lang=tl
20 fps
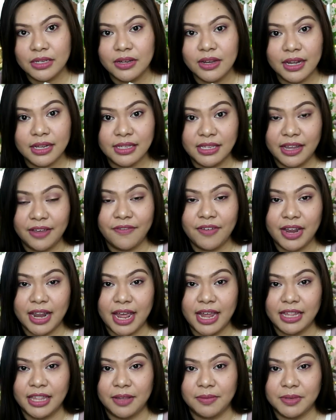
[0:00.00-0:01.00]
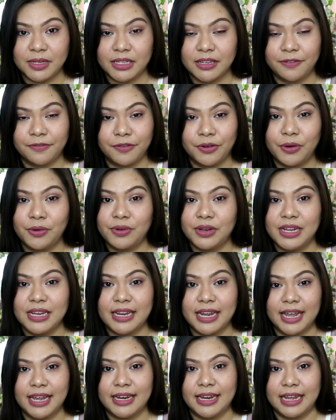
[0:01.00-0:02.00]
You got 7 items na for only
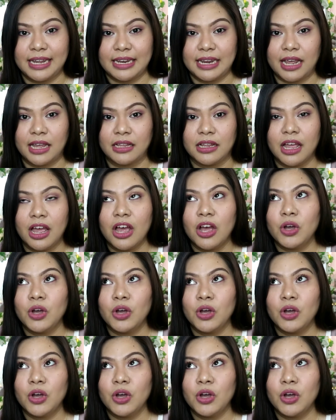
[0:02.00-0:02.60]
999.